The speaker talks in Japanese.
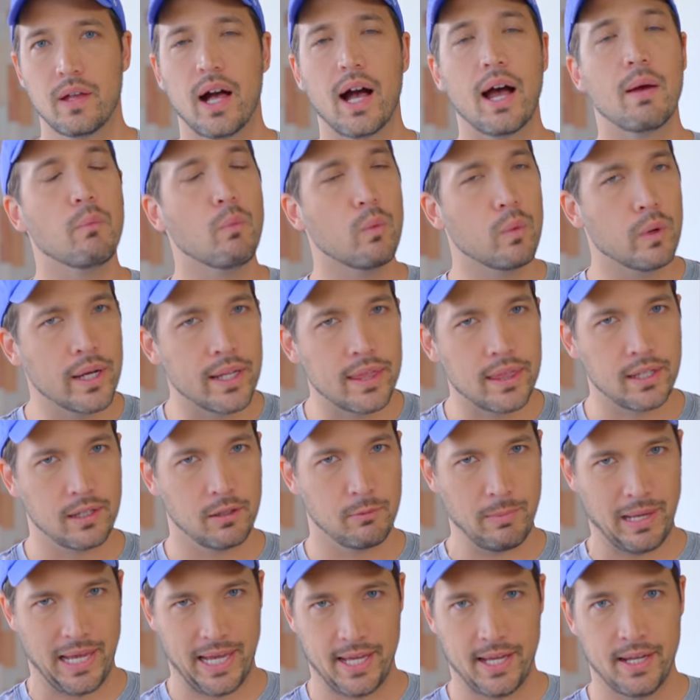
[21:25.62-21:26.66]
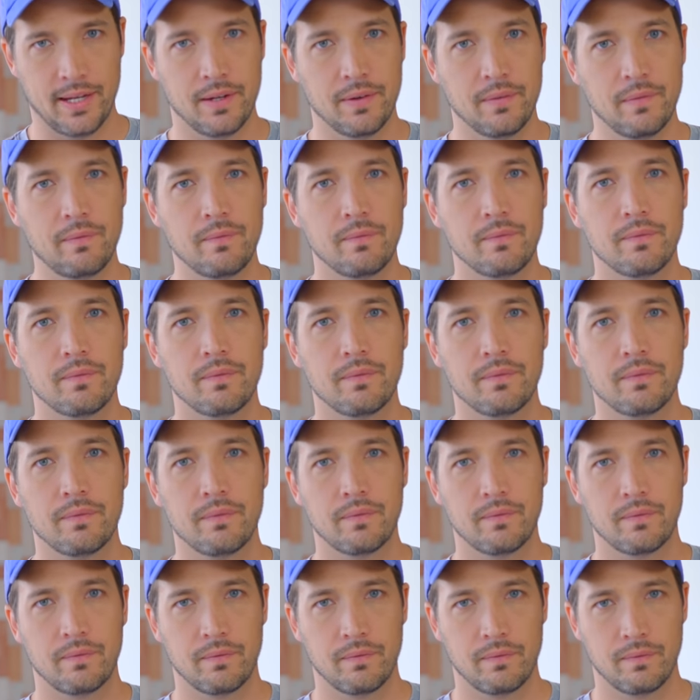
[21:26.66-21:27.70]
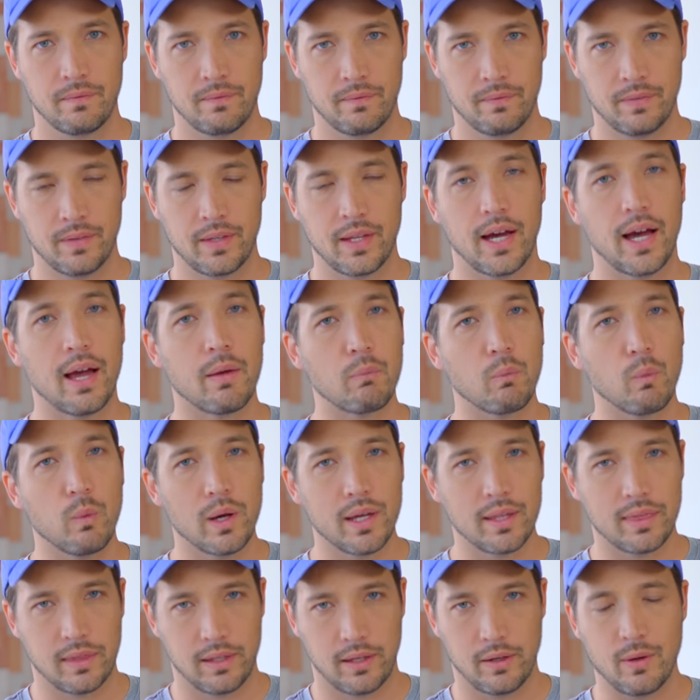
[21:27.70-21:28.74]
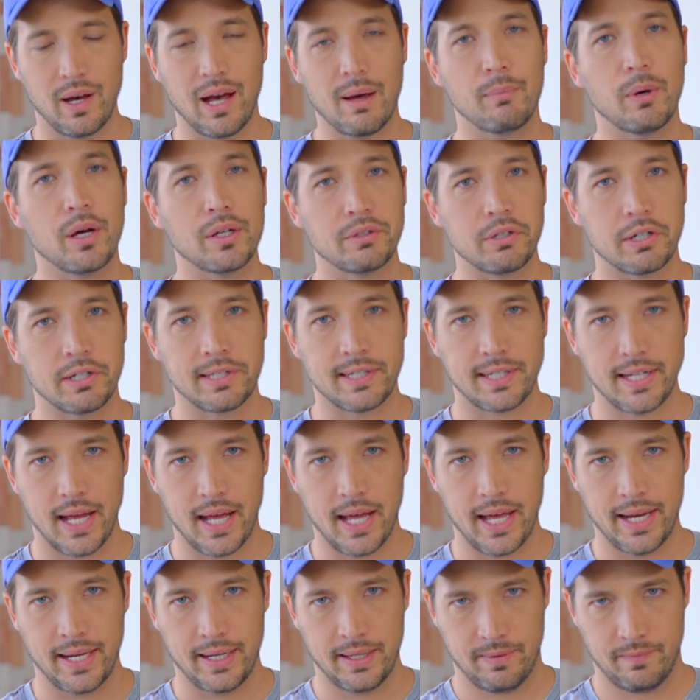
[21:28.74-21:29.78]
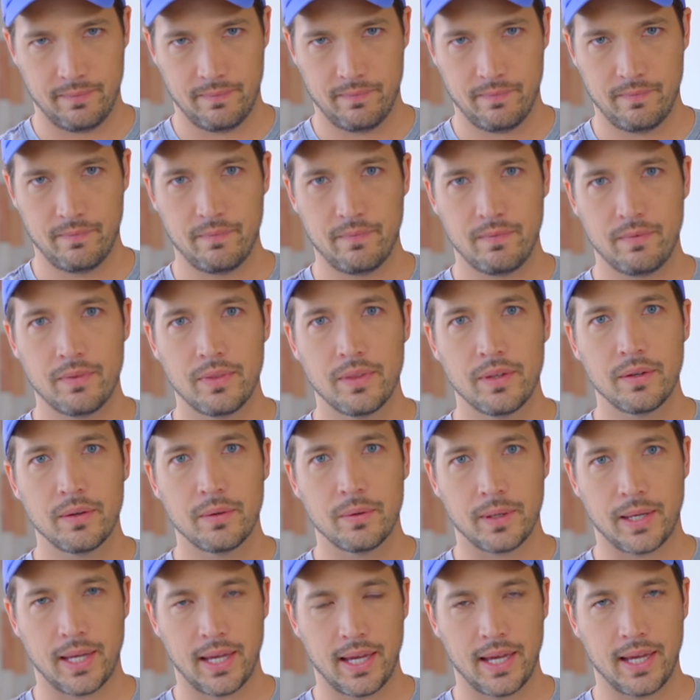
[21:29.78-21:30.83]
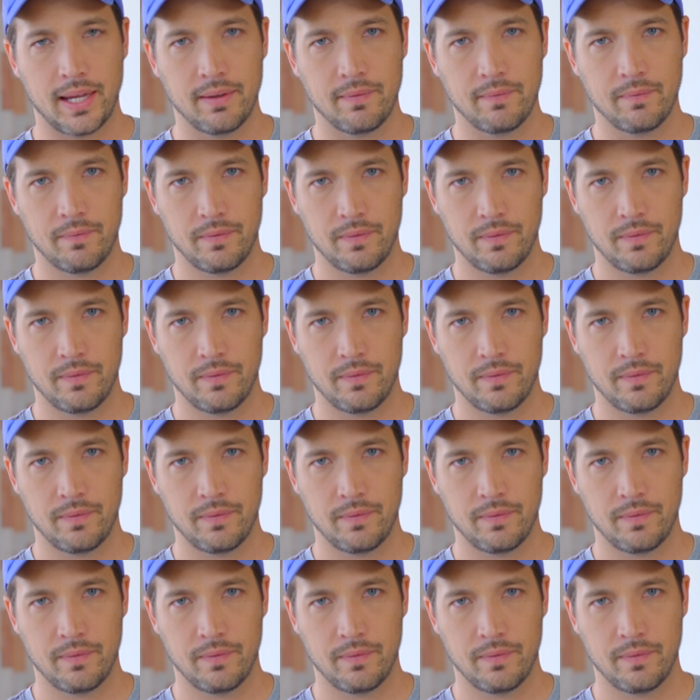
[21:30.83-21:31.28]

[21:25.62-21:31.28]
I'm with you man I'm with you. I'm on your side. Okay?